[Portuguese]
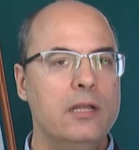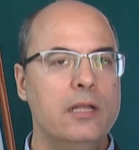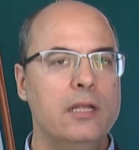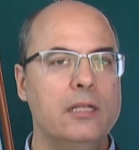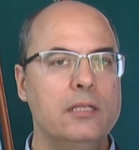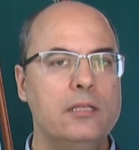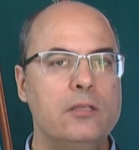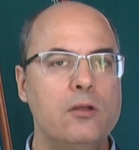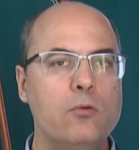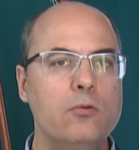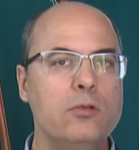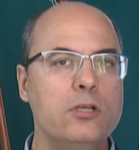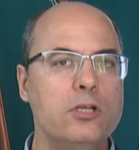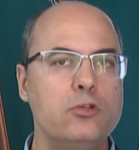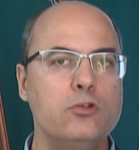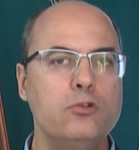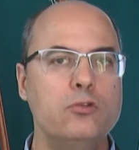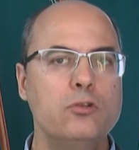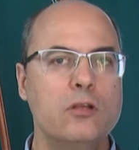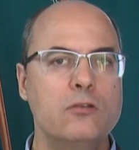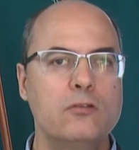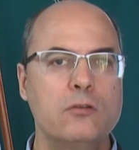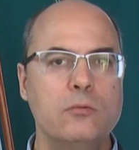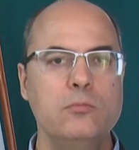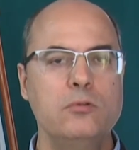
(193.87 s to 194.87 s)
Então, isso
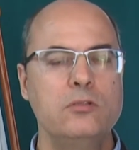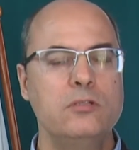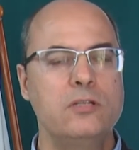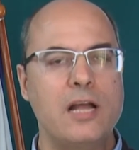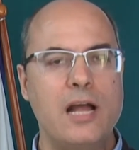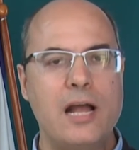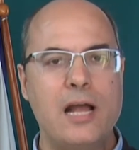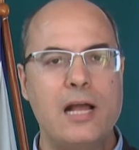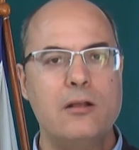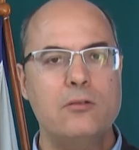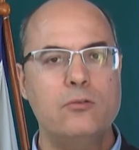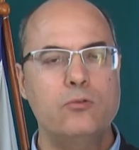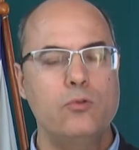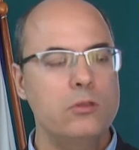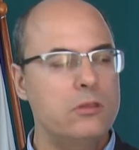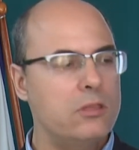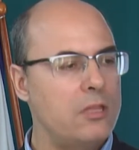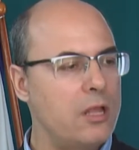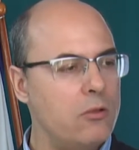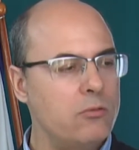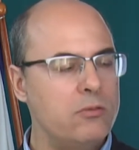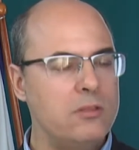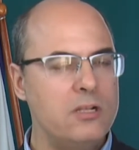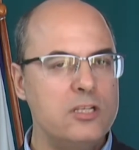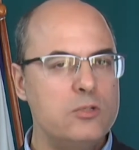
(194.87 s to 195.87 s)
nós vamos dar
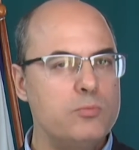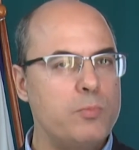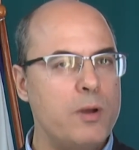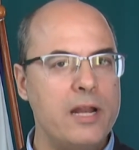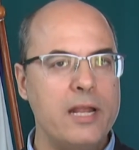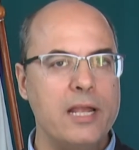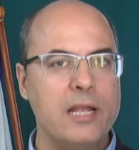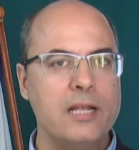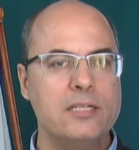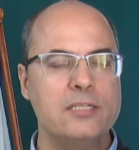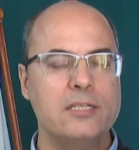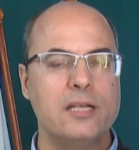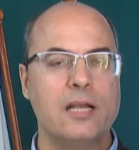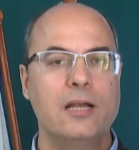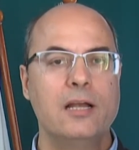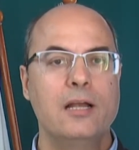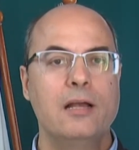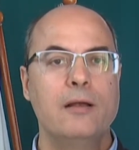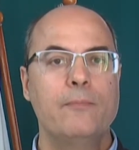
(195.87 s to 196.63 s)
total transparência.